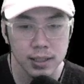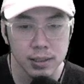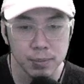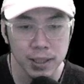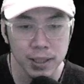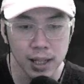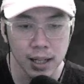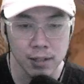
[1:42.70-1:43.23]

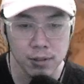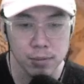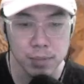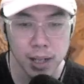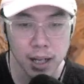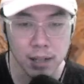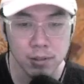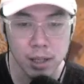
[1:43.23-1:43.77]
seperti tadi gue
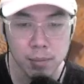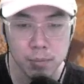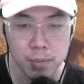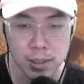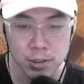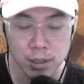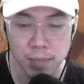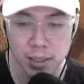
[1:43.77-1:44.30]
bilang udah
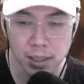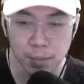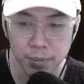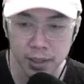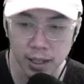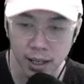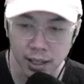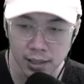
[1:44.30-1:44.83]
memasuki masa
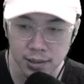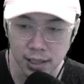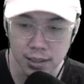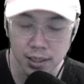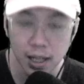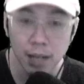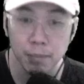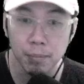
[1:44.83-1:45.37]

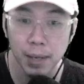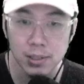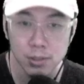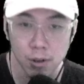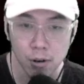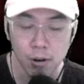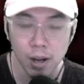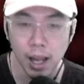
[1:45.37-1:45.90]
pre-registrasi dan
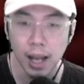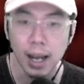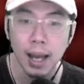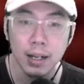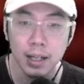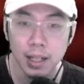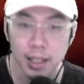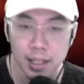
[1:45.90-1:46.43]
besok
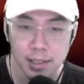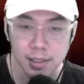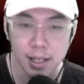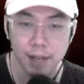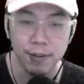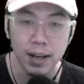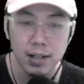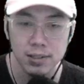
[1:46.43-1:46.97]
akan rilis ya
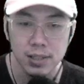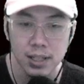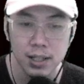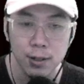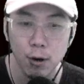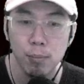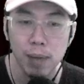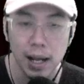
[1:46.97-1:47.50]
versi
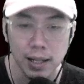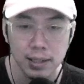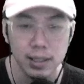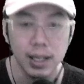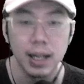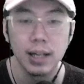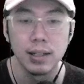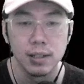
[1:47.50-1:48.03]

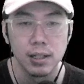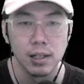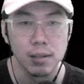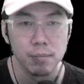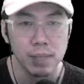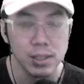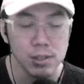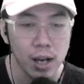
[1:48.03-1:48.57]
globalnya
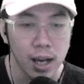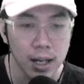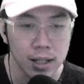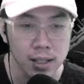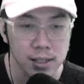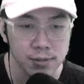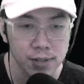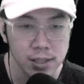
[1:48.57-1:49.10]
besok akan
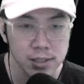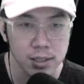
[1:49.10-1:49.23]
rilis versi